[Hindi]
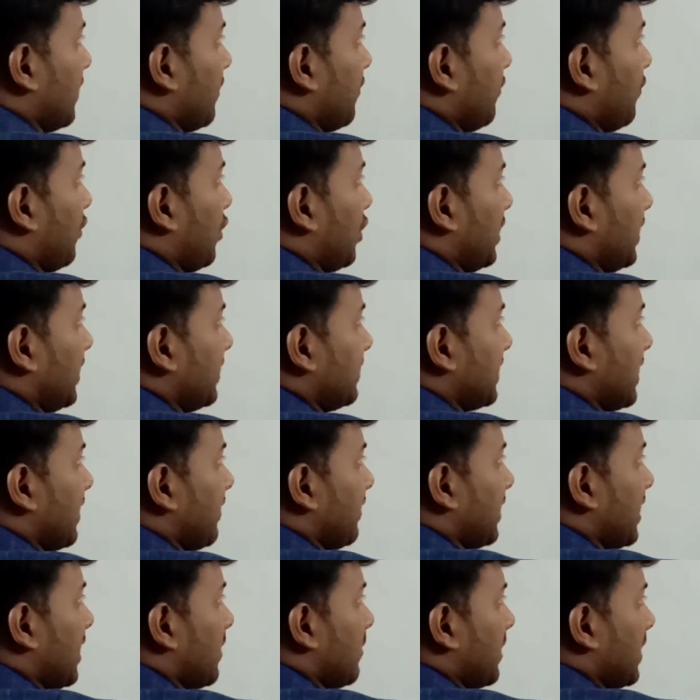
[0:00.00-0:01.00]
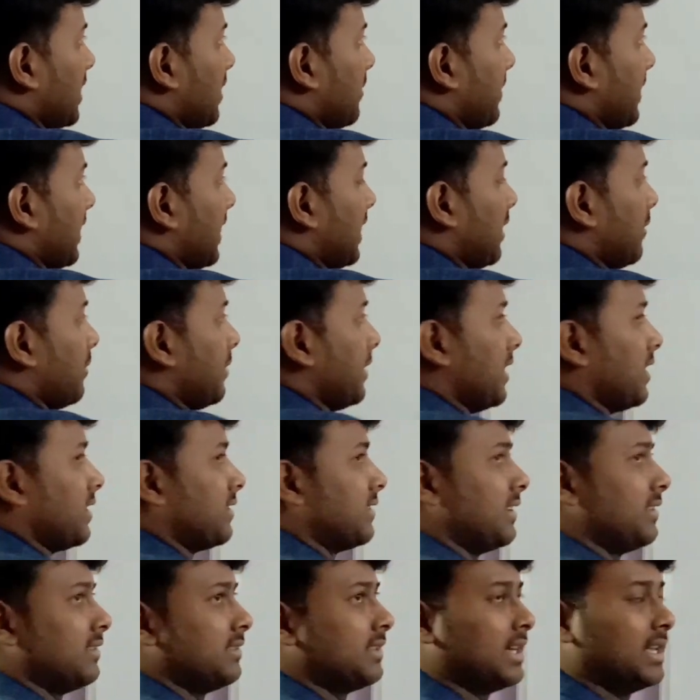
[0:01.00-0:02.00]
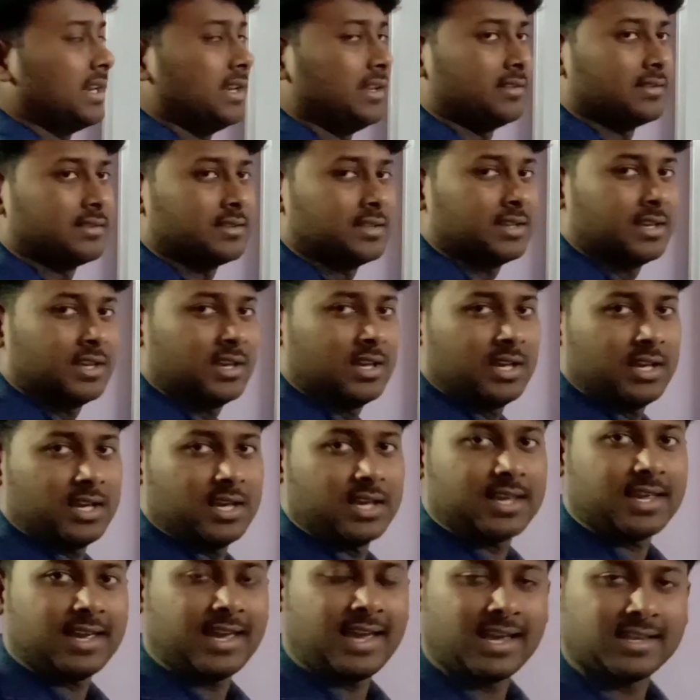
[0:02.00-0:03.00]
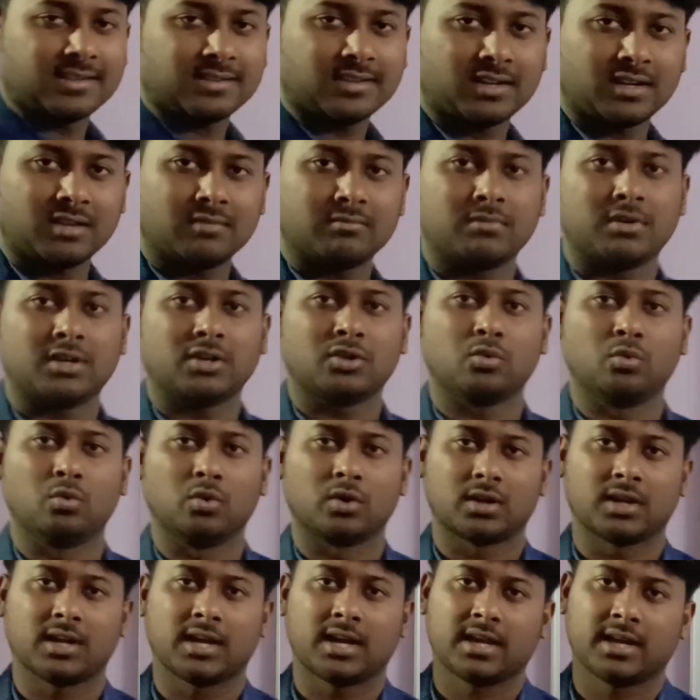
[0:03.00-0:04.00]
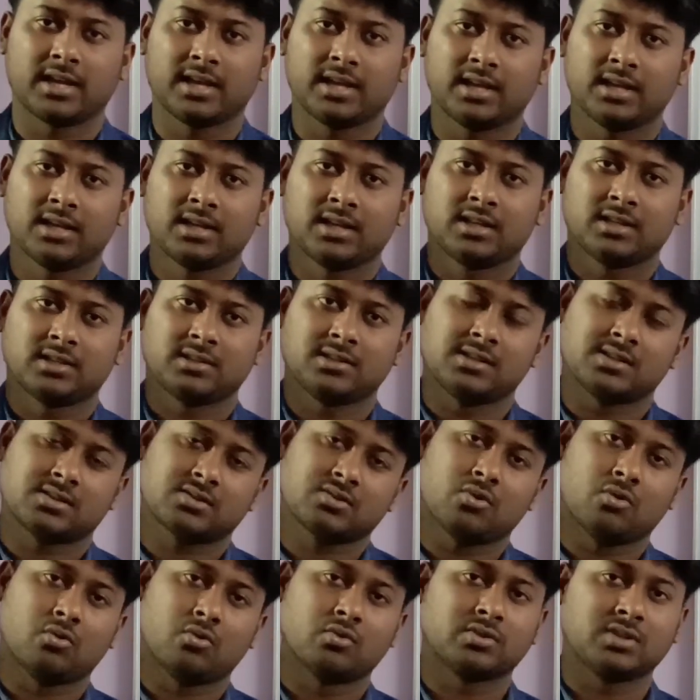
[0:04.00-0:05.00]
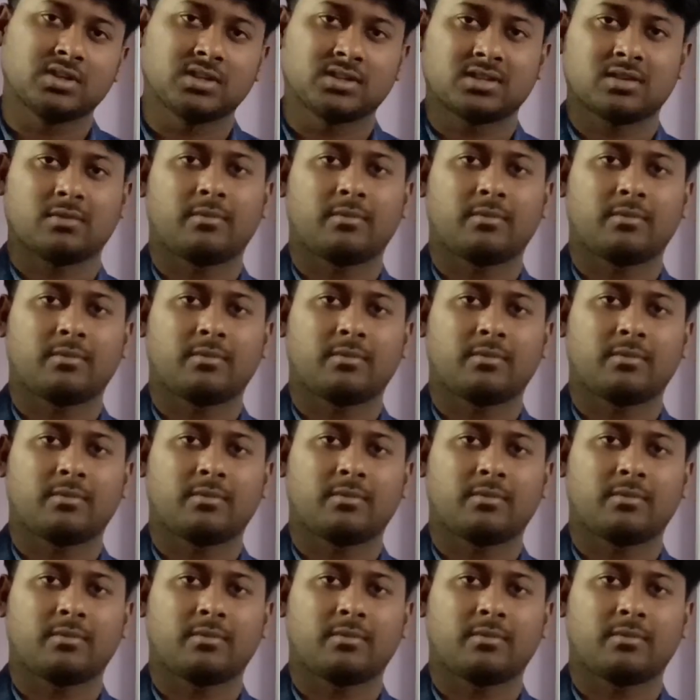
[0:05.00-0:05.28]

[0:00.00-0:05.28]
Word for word: फोर्टी सेवन है हमारा पहला पेयर सैंतालीस एक ऐसा नंबर ढूंढना है जिसको उसी से